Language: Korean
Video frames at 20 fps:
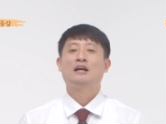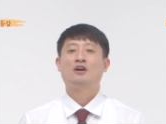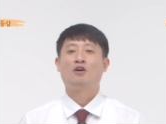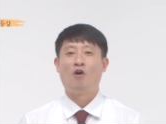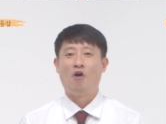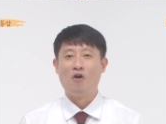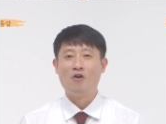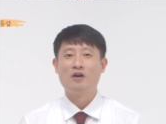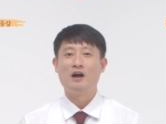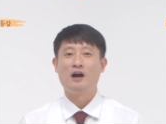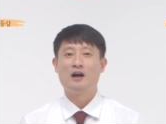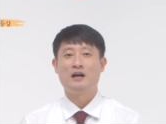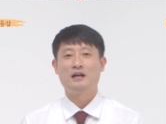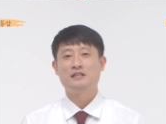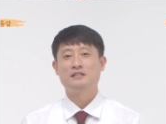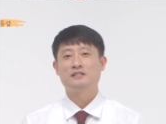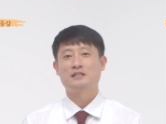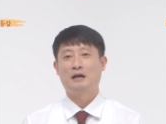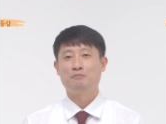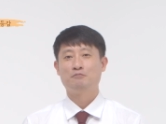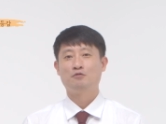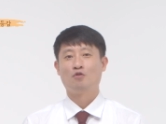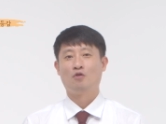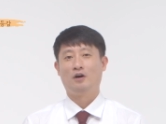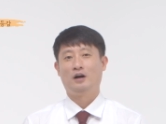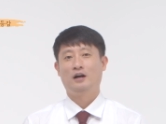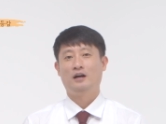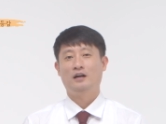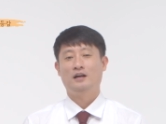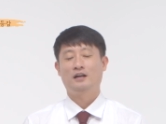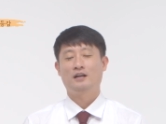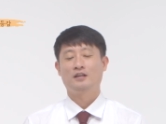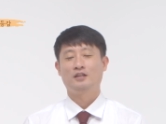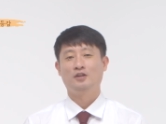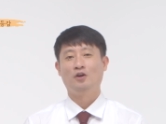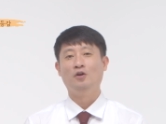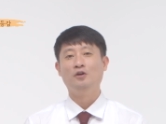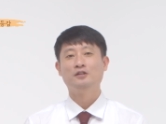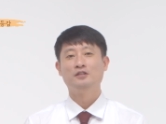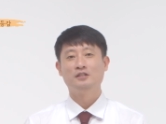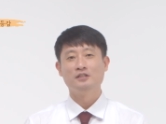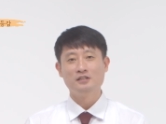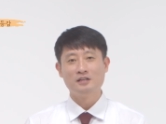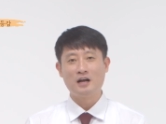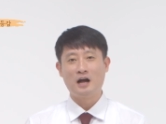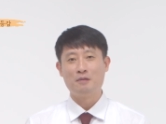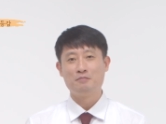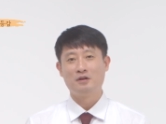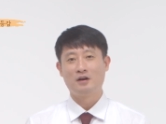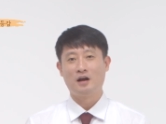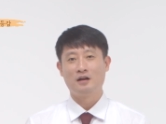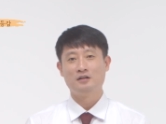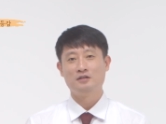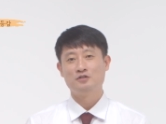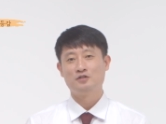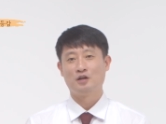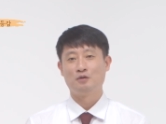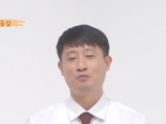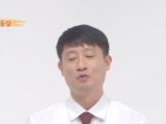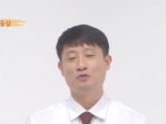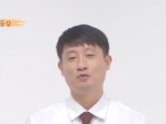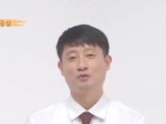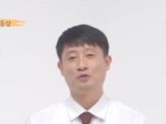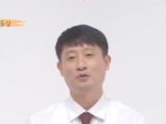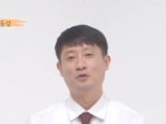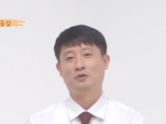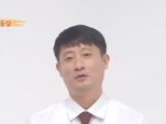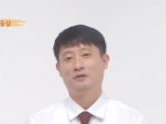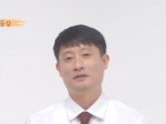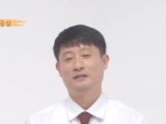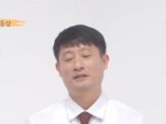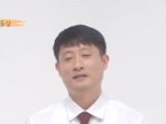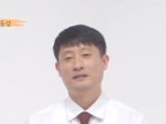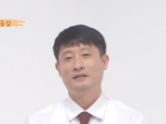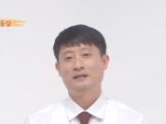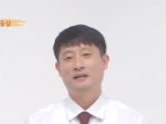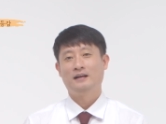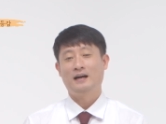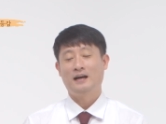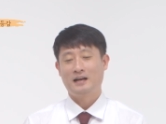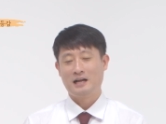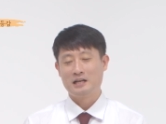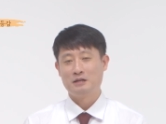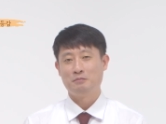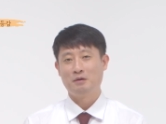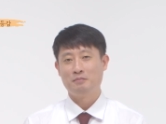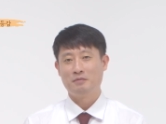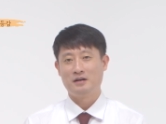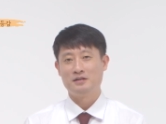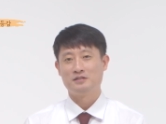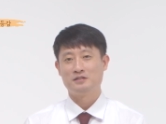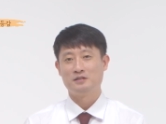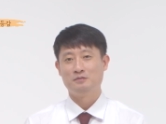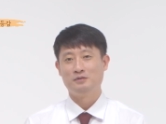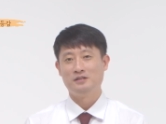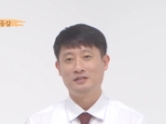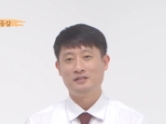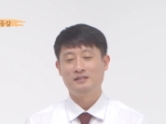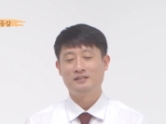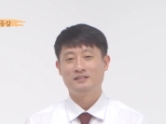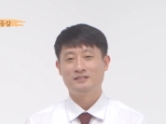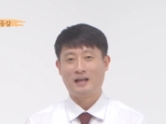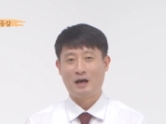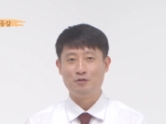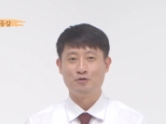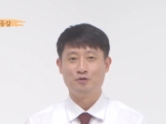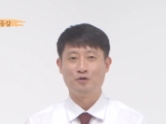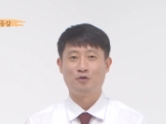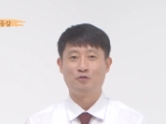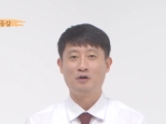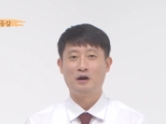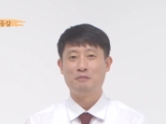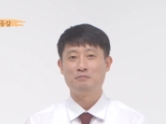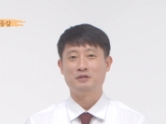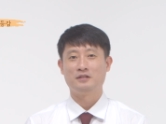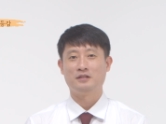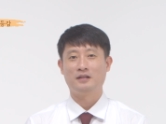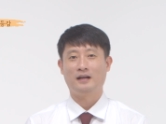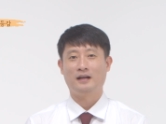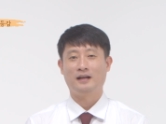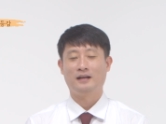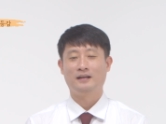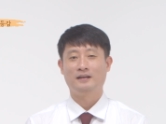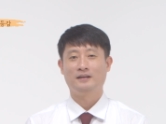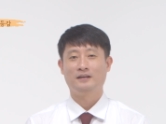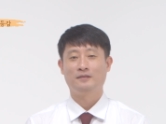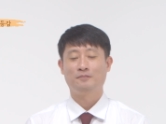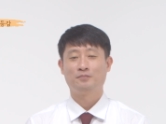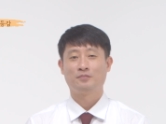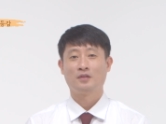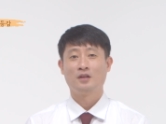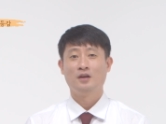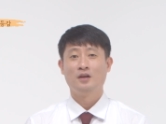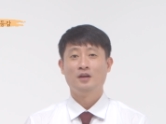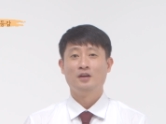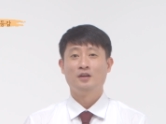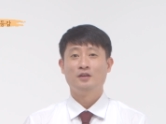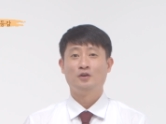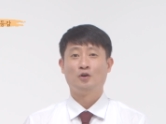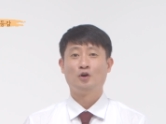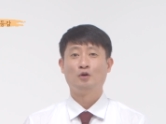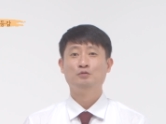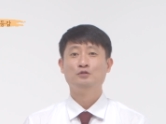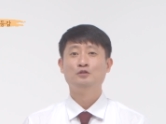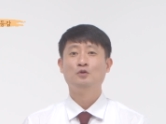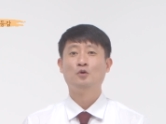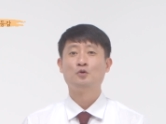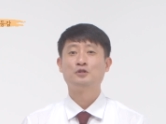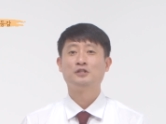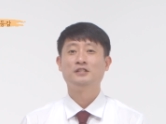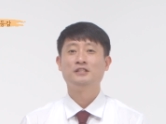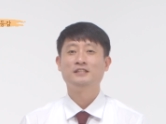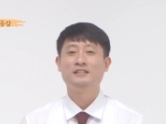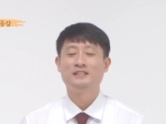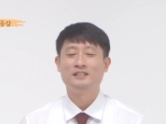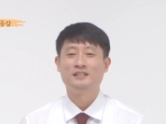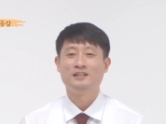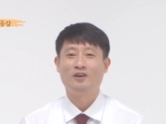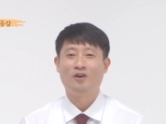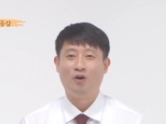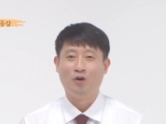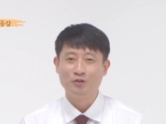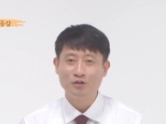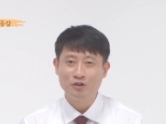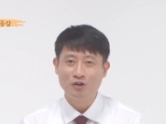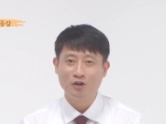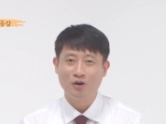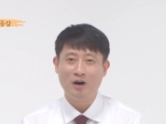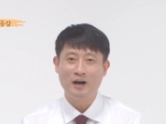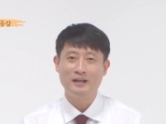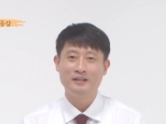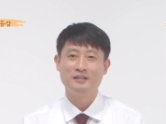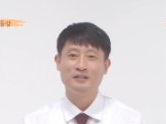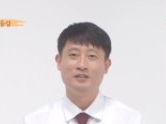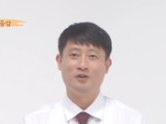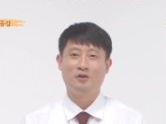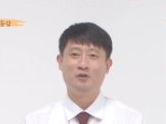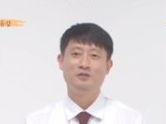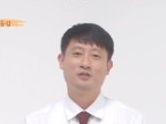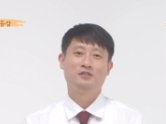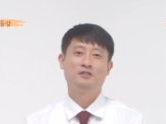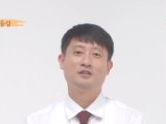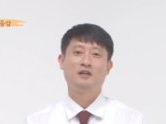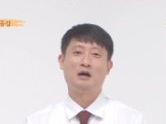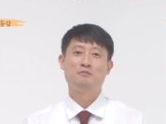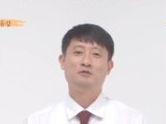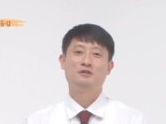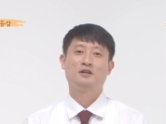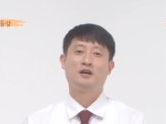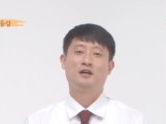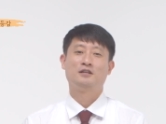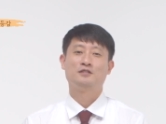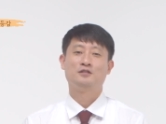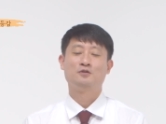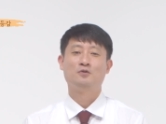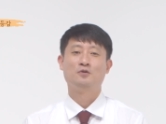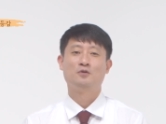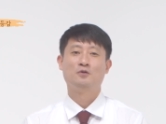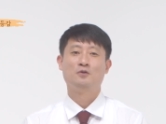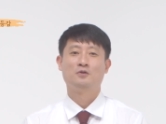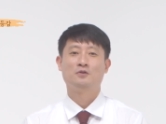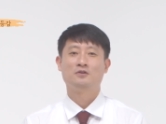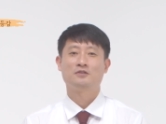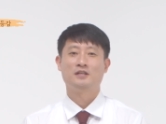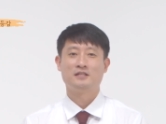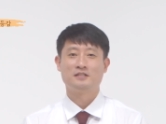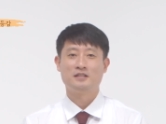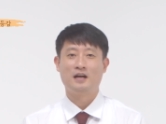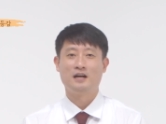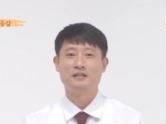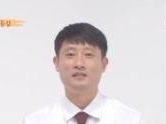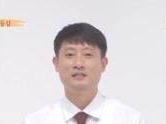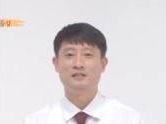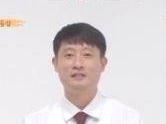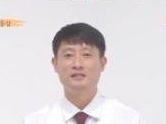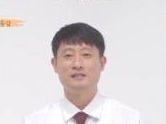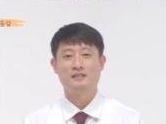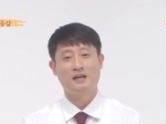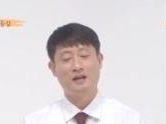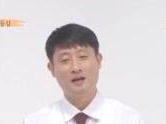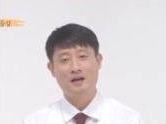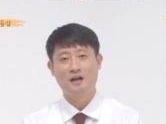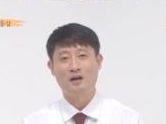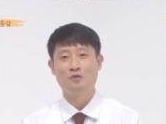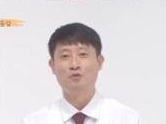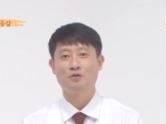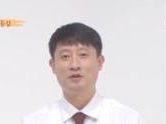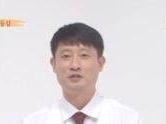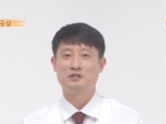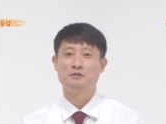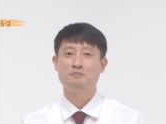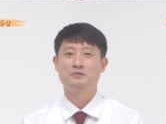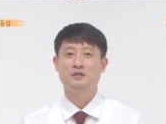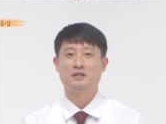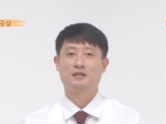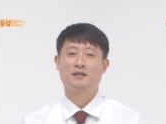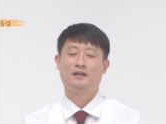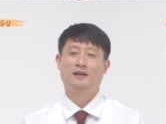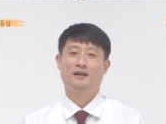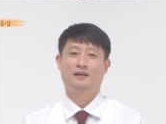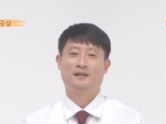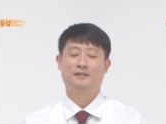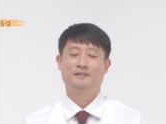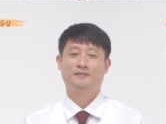건강한 삶과 열등감이라는 제목으로 하나님의 말씀을 나누려고 합니다. 여러분은 혹시 어떠한 열등감을 가지고 세상을 살아가고 계십니까?